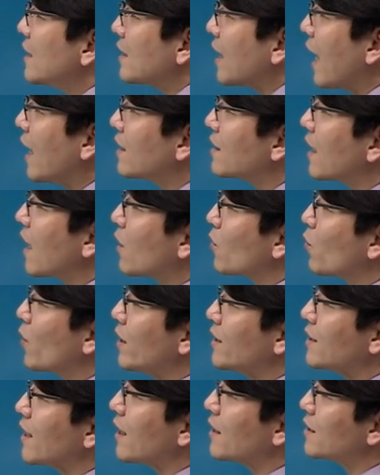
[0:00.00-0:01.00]
다음
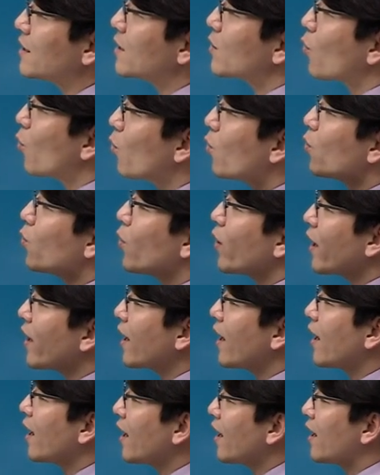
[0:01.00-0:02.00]
각호의 사항을
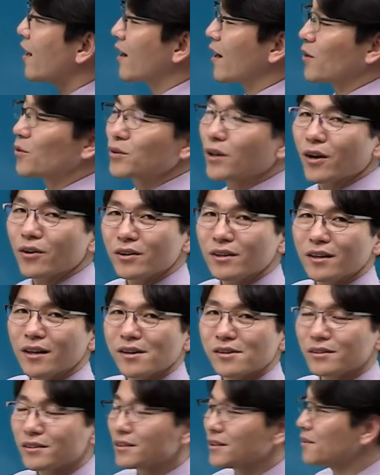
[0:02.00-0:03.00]
공고해라 라고 되어
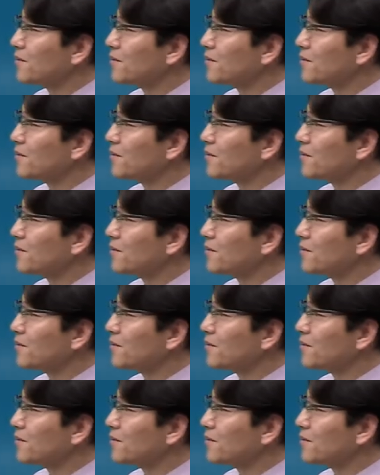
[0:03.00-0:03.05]
있네요. 그죠?